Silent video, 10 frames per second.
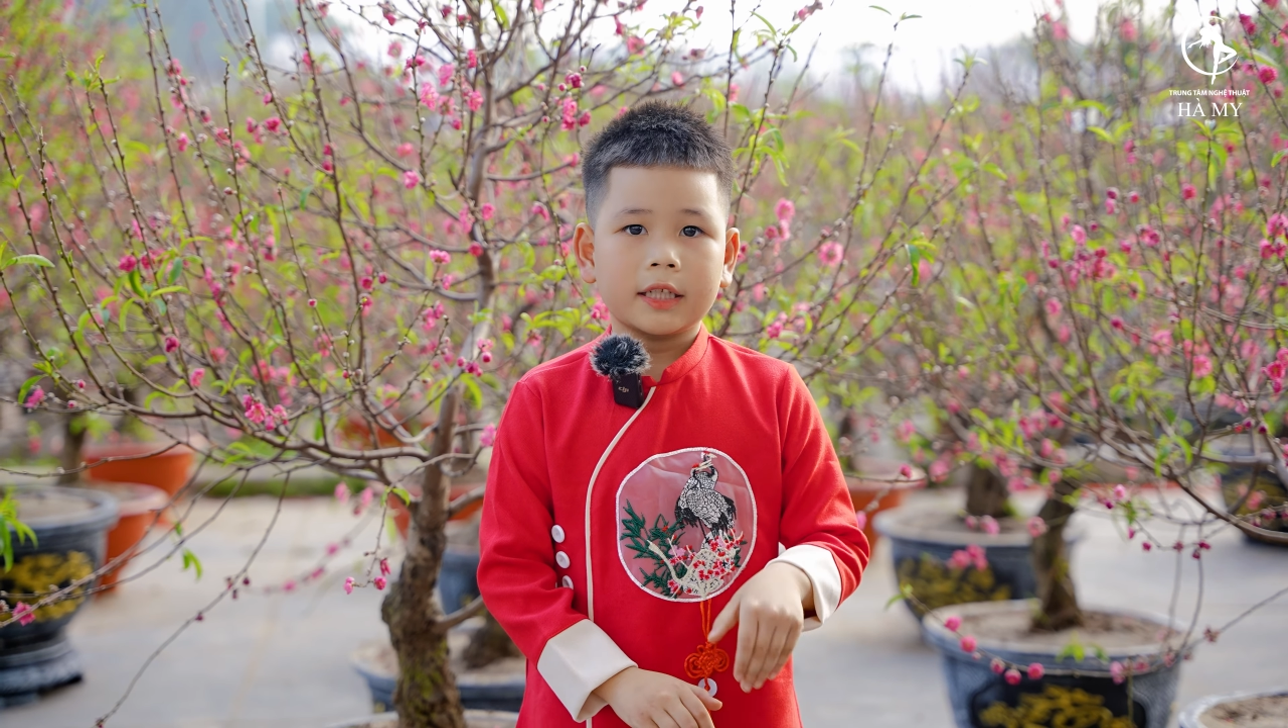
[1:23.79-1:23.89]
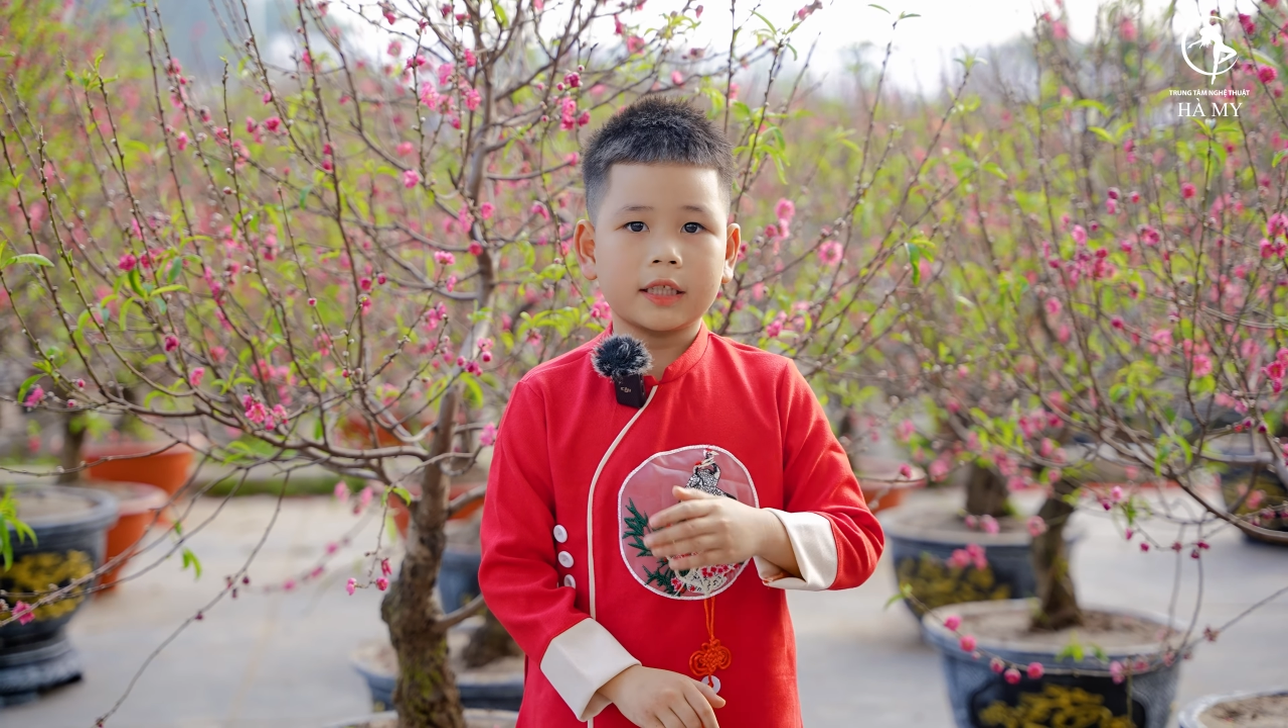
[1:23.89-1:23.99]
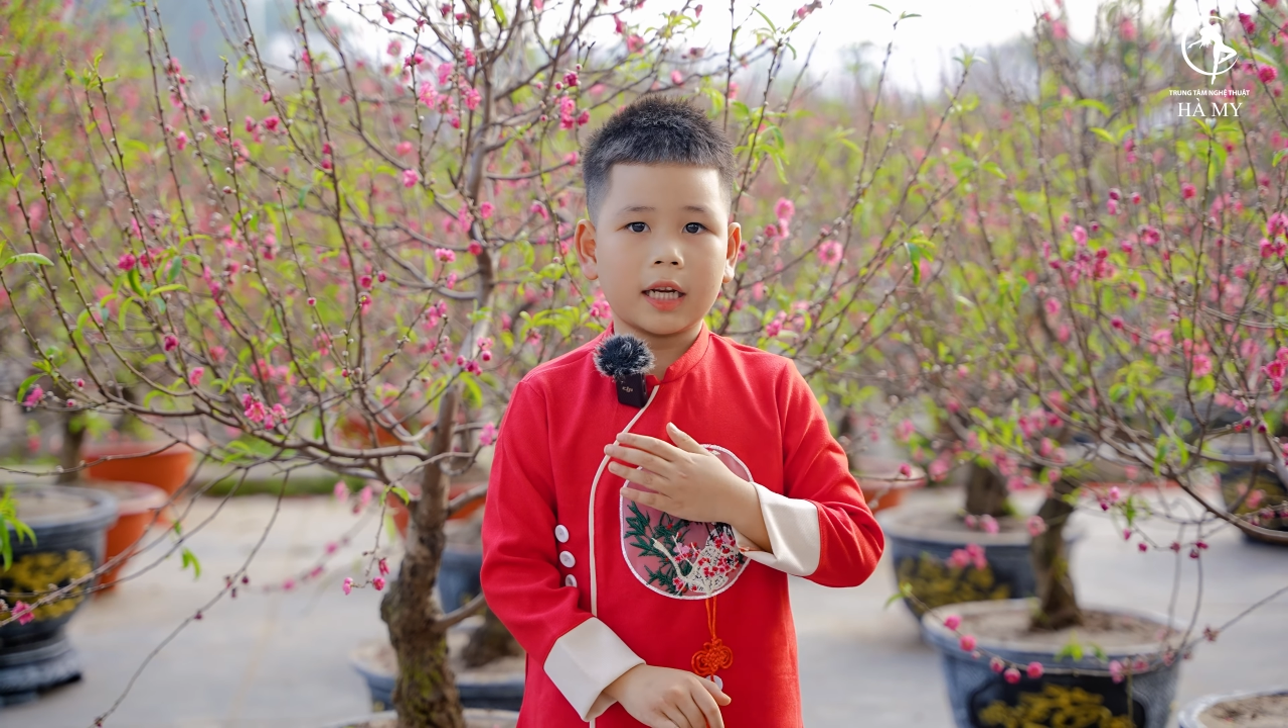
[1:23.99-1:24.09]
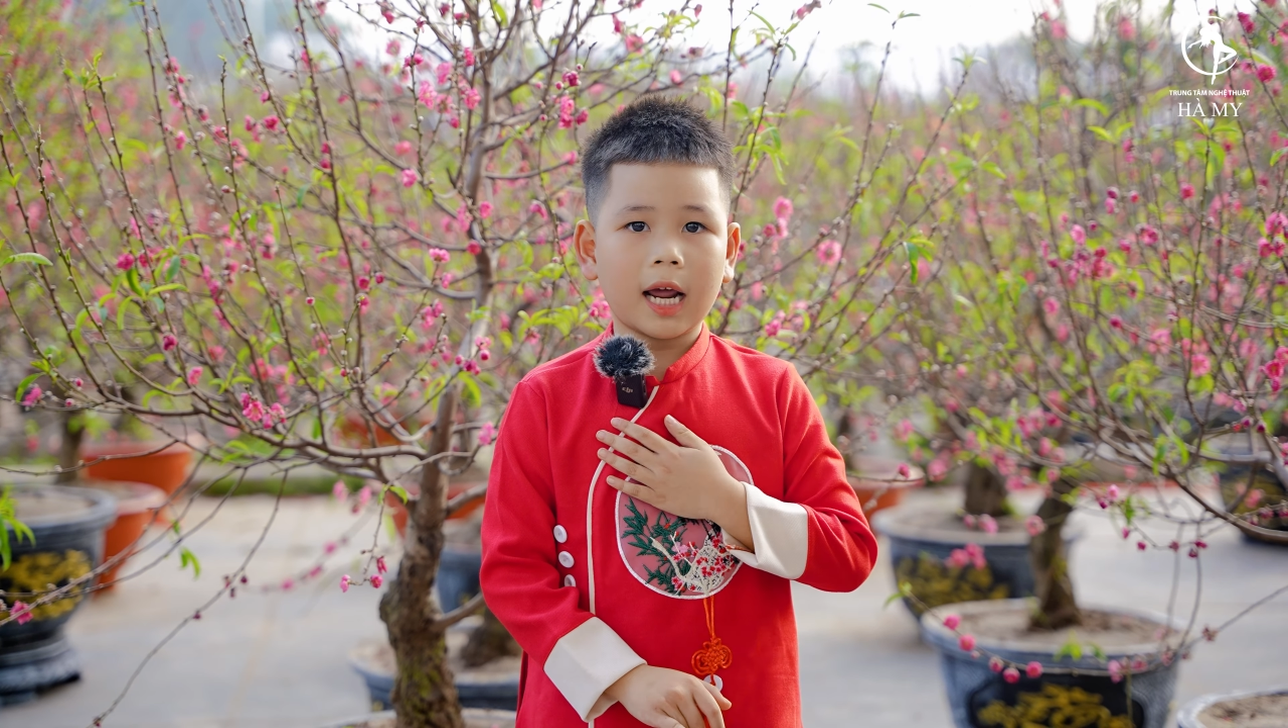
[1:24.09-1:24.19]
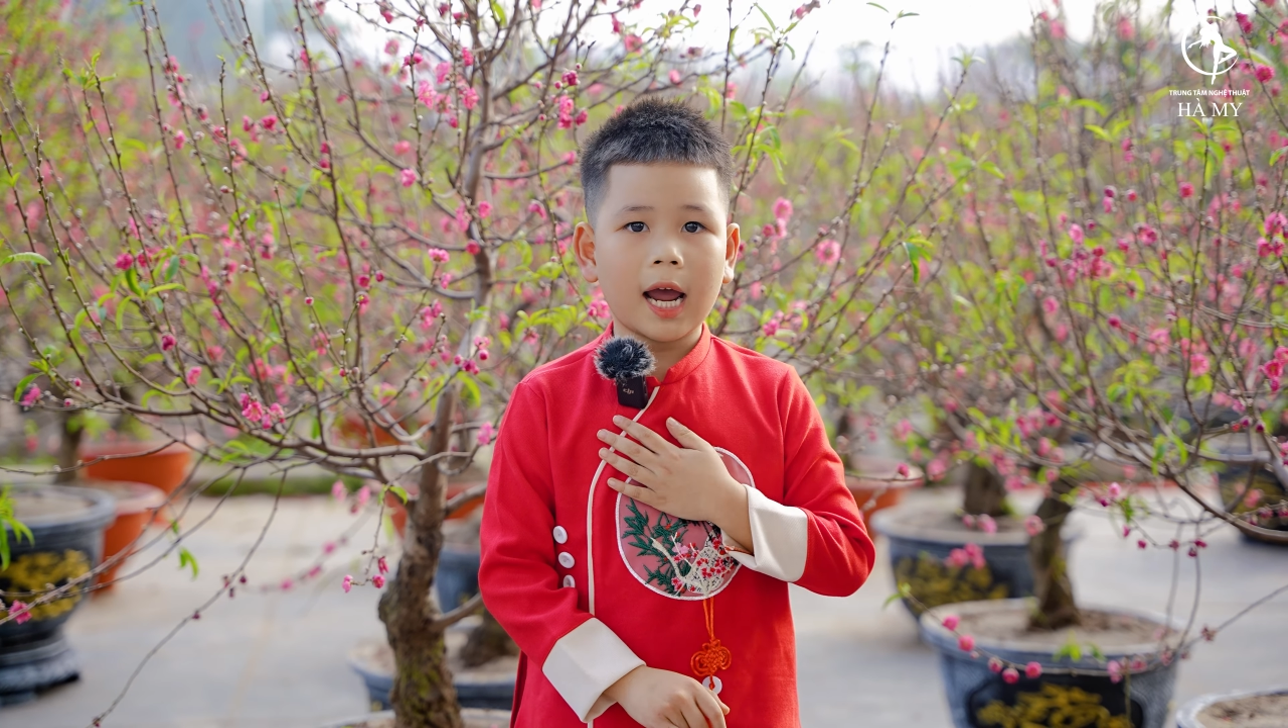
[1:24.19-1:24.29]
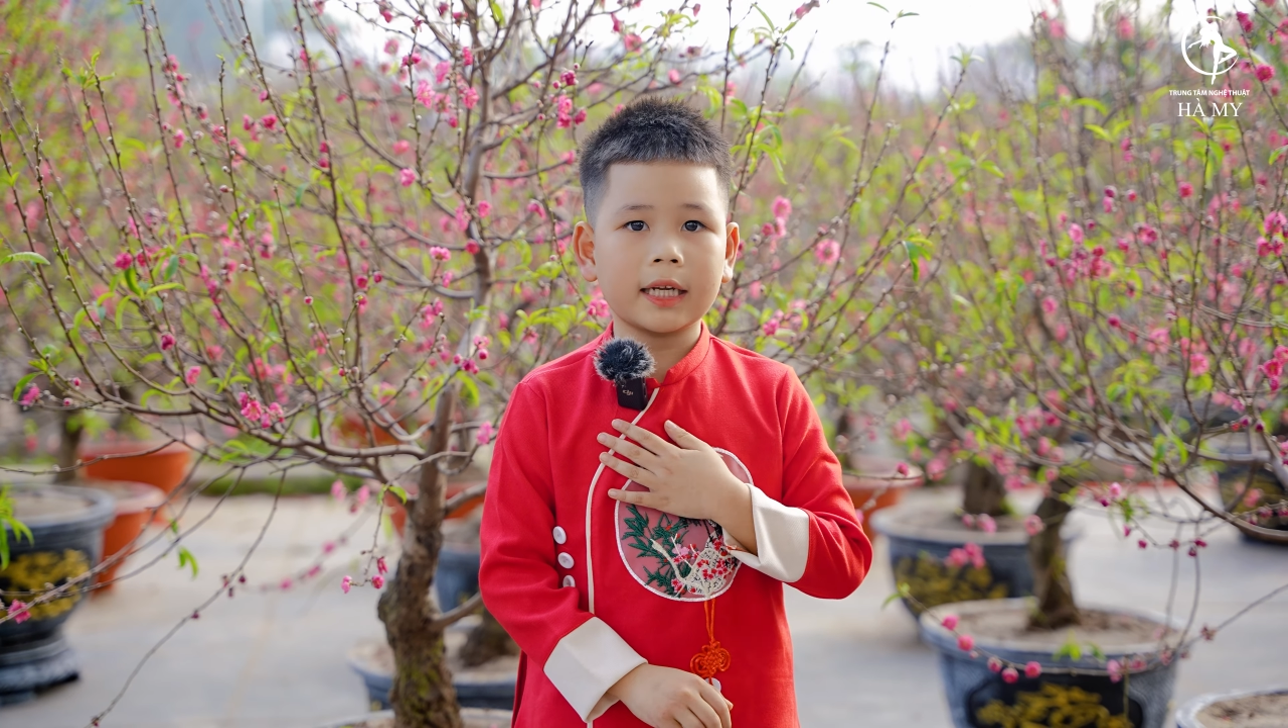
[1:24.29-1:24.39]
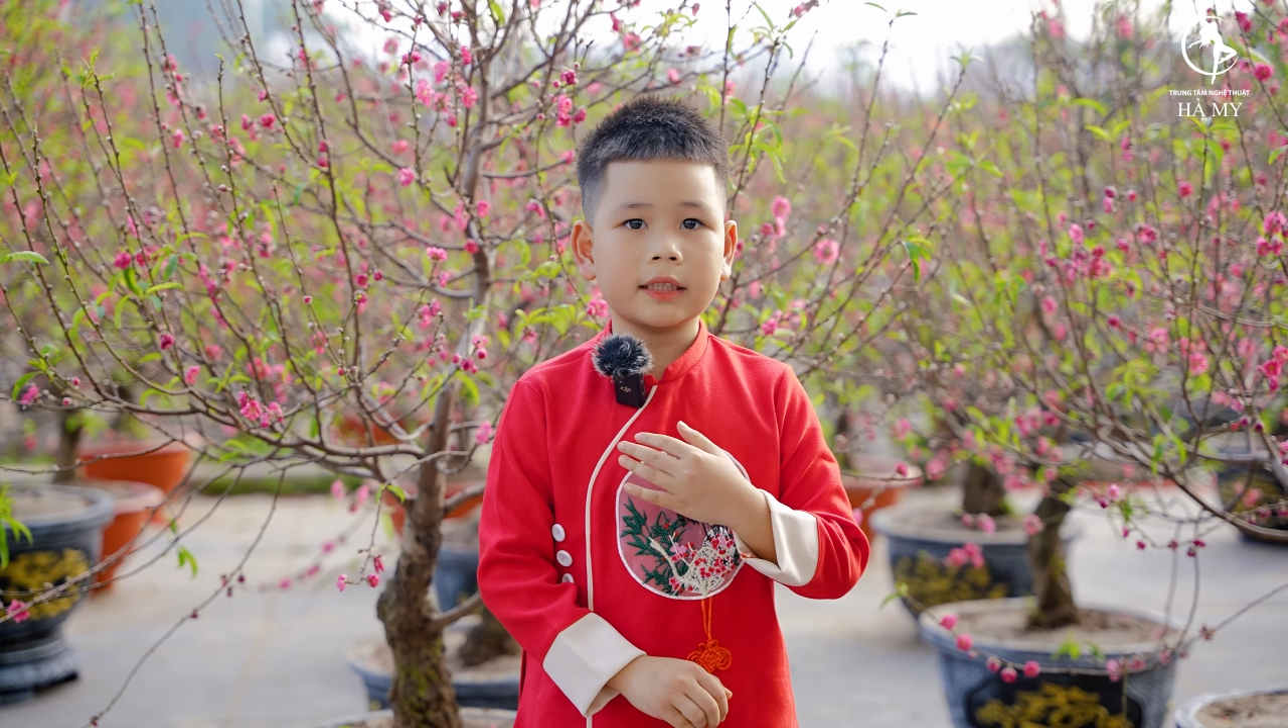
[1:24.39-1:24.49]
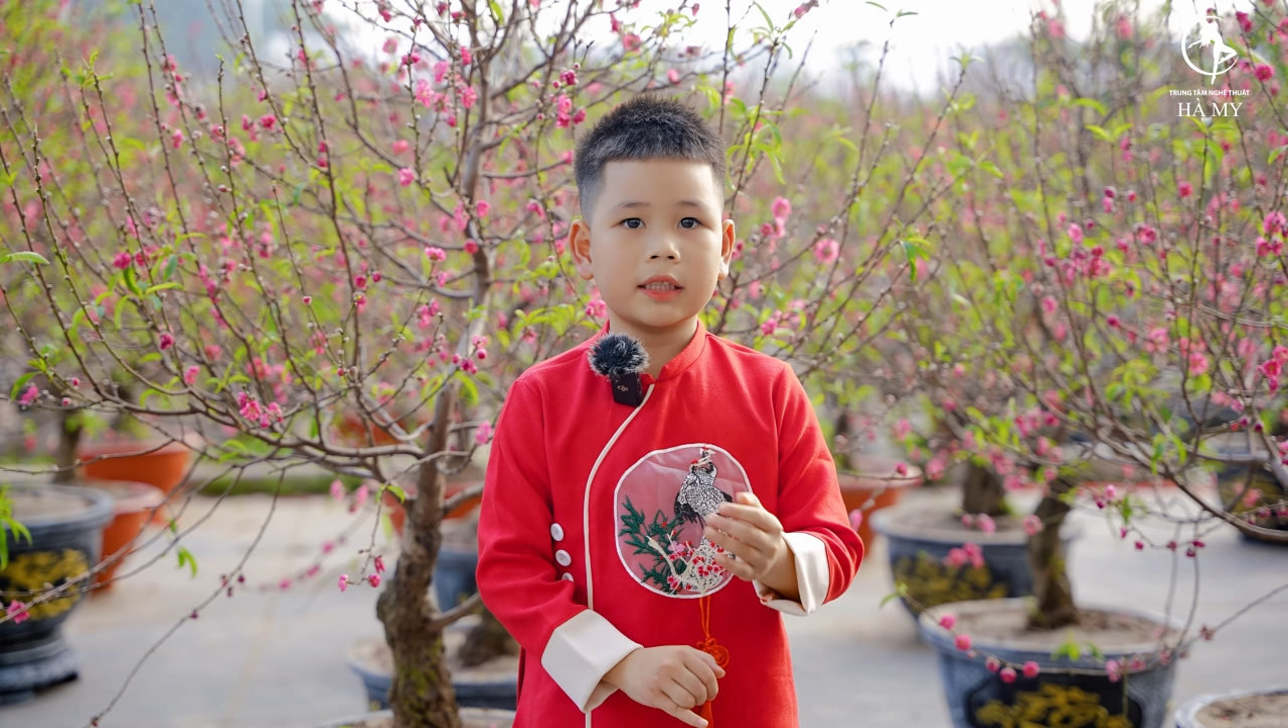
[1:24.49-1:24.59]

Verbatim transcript: Nhật Anh